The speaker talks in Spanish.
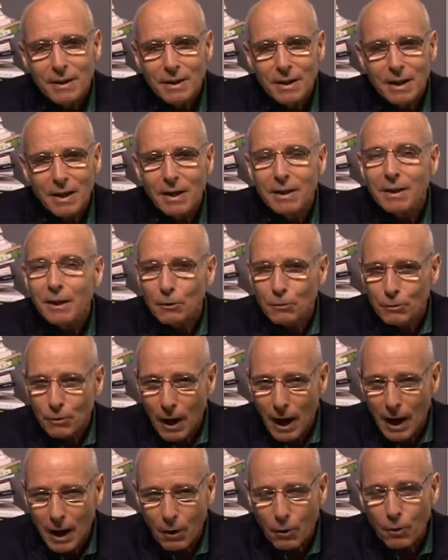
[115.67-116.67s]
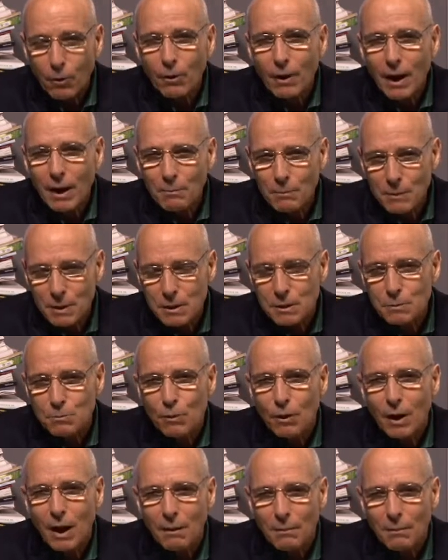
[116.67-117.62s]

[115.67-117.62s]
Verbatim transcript: Y ella le dijo, ahora mismo